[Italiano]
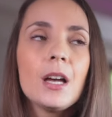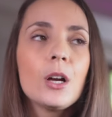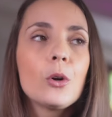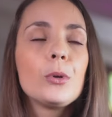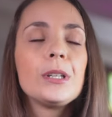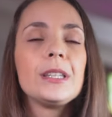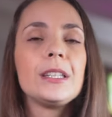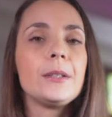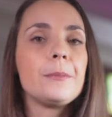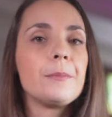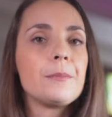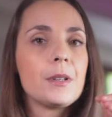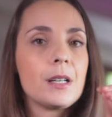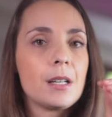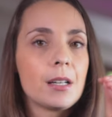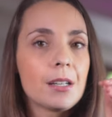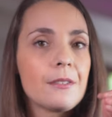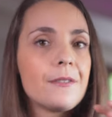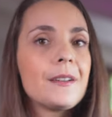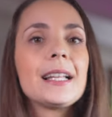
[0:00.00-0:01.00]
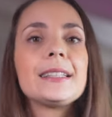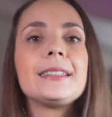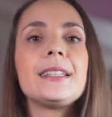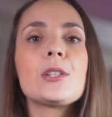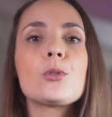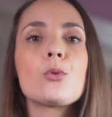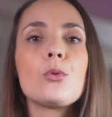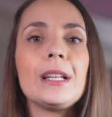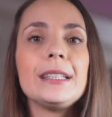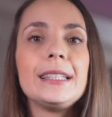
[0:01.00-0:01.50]
Quindi
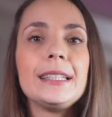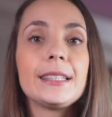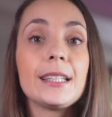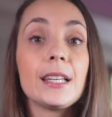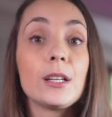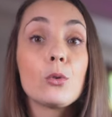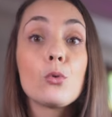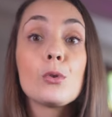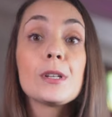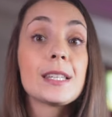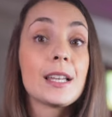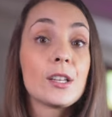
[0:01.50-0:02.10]
rifletti sulla nicchia in cui